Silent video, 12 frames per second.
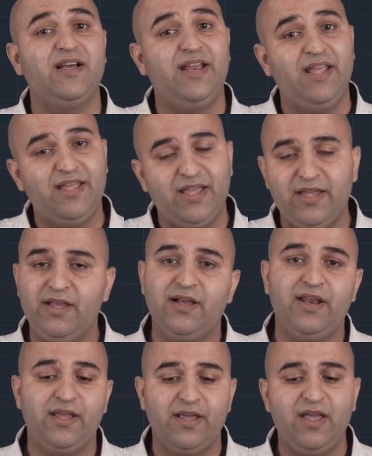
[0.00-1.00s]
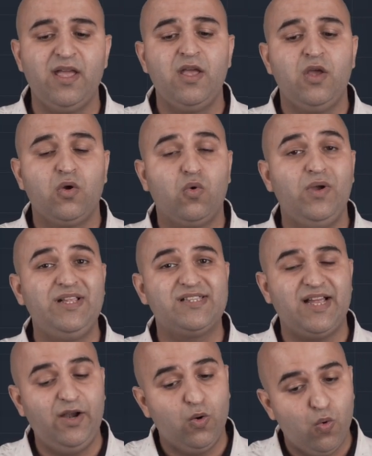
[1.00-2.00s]
करेंगे ही करेंगे कोई
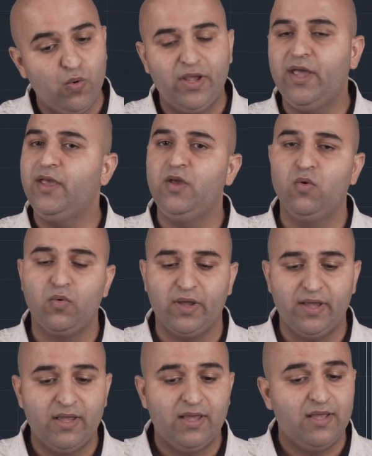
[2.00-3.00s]
होंगे ही होंगे